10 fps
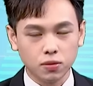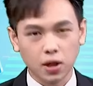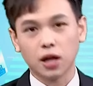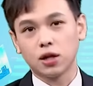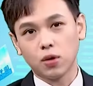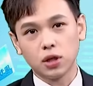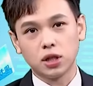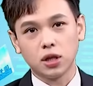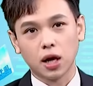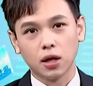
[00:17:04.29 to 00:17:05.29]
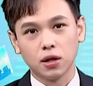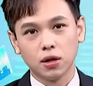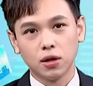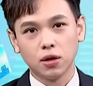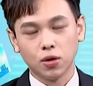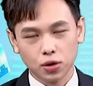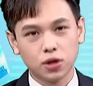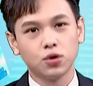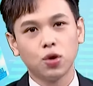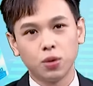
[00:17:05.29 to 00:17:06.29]
打电话进来或
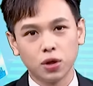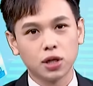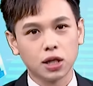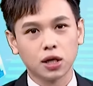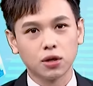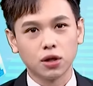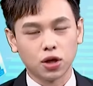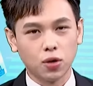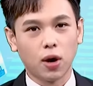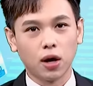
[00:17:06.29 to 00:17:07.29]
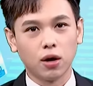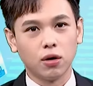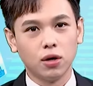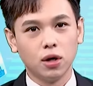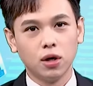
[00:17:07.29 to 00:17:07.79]
私讯我们右下角的 Q R code。